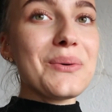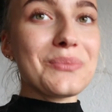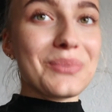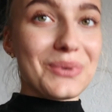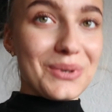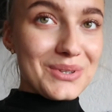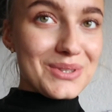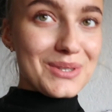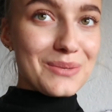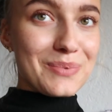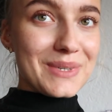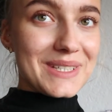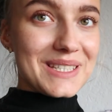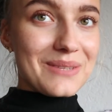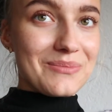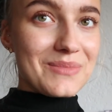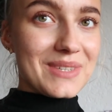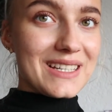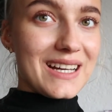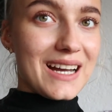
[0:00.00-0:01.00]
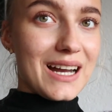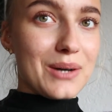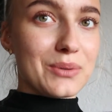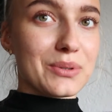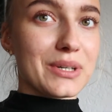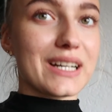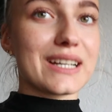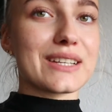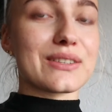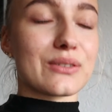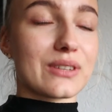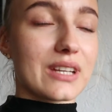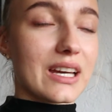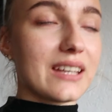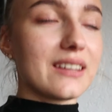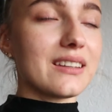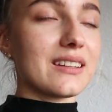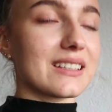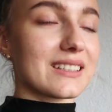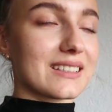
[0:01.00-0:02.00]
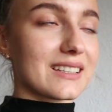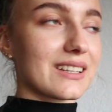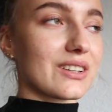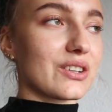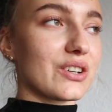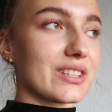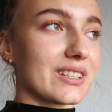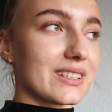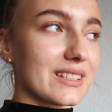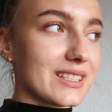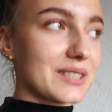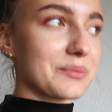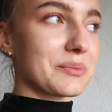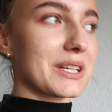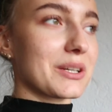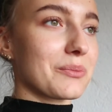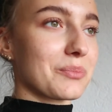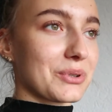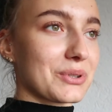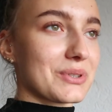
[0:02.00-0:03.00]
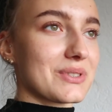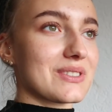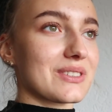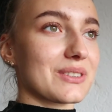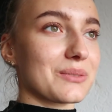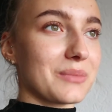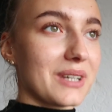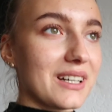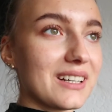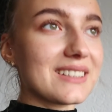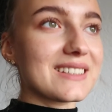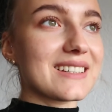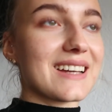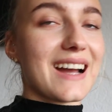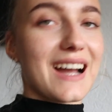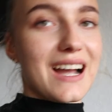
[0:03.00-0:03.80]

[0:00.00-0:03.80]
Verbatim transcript: Brustoptermin habe. Also nein, ich kriege heute nicht meine Brüste gemacht,